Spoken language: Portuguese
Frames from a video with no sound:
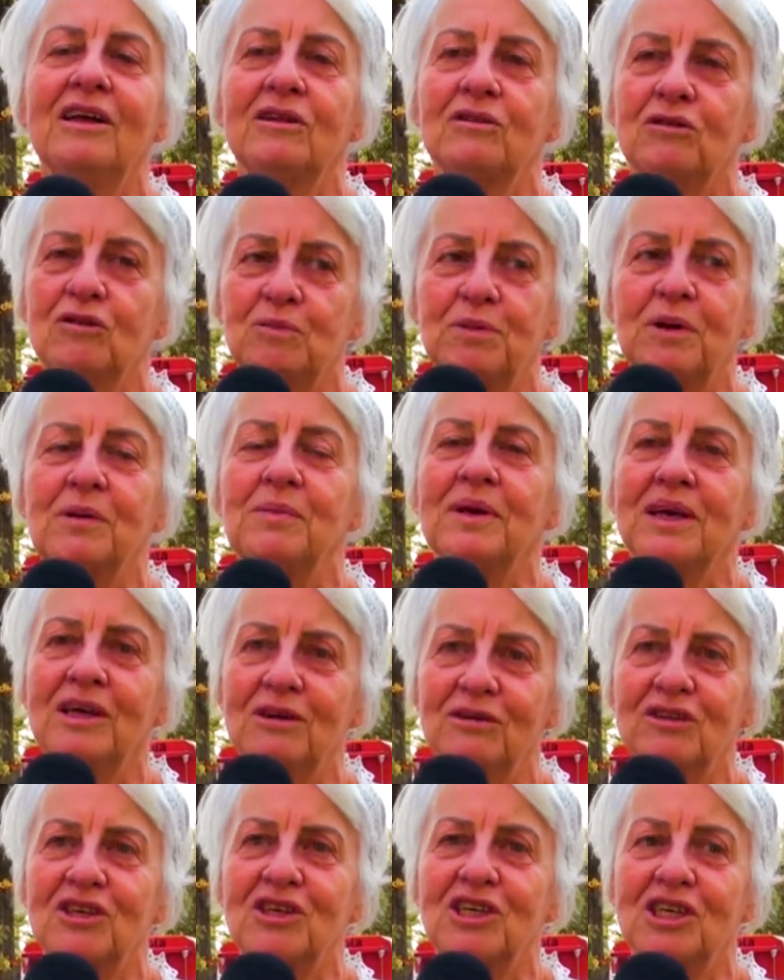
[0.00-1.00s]
dos
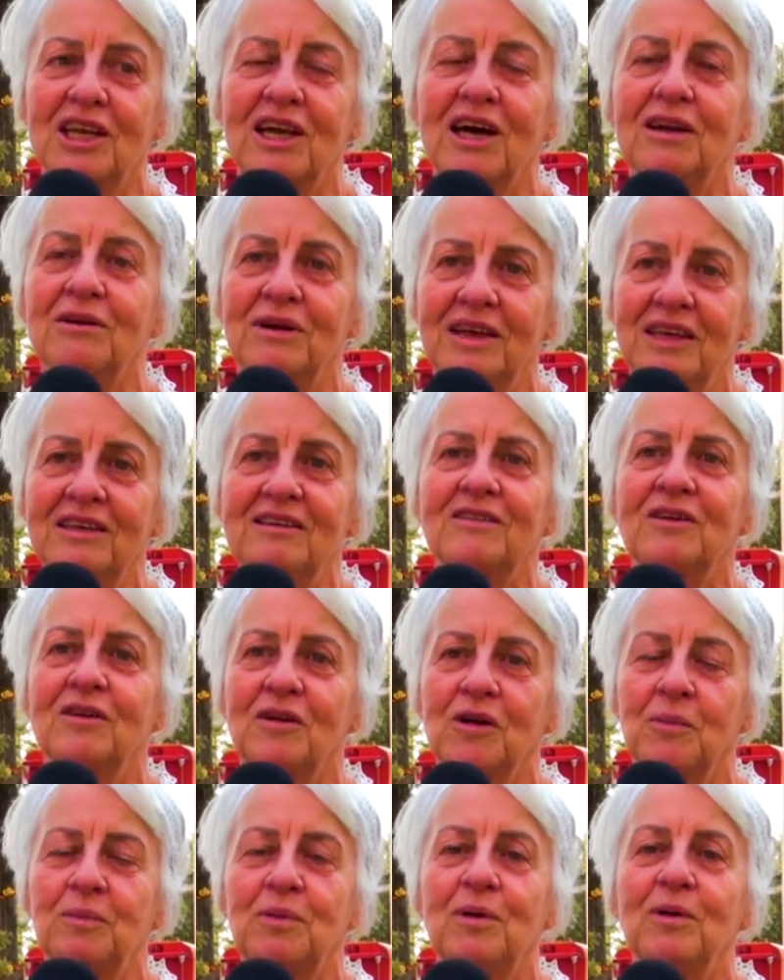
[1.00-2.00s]
primeiros que chegaram em São
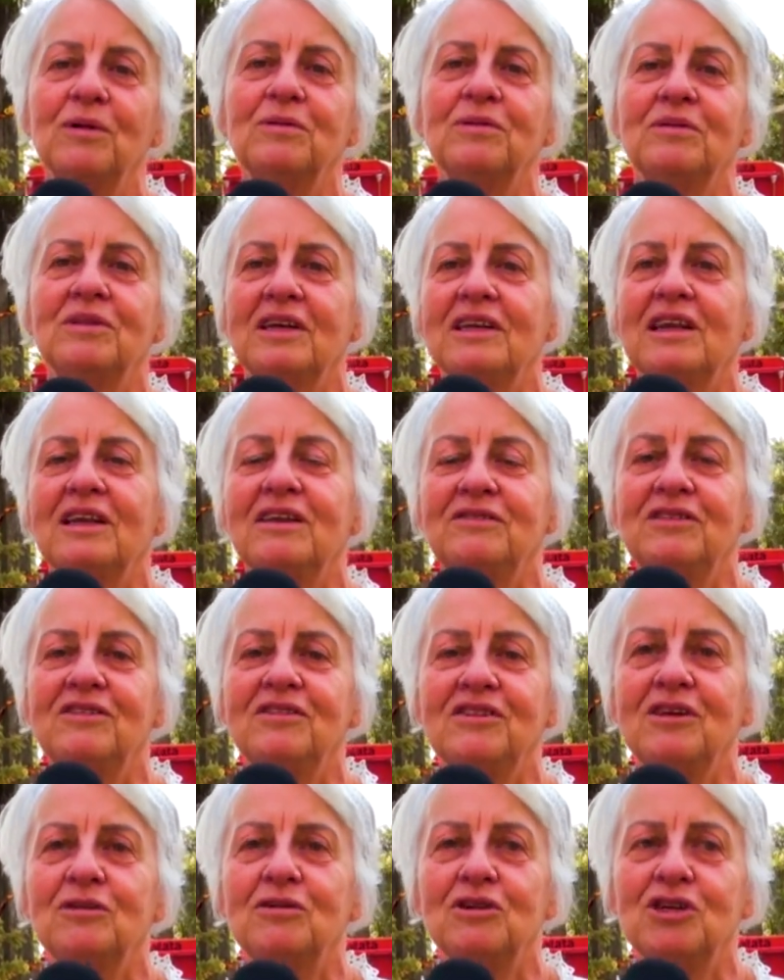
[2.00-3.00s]
Leopoldo naquele
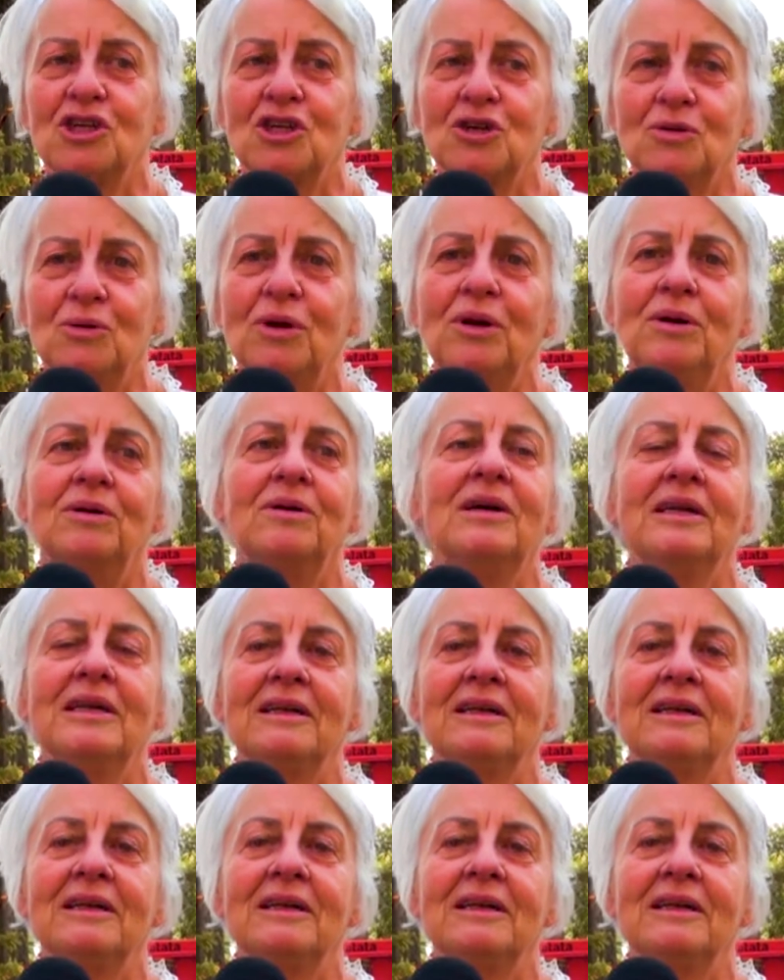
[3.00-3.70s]
25 de julho.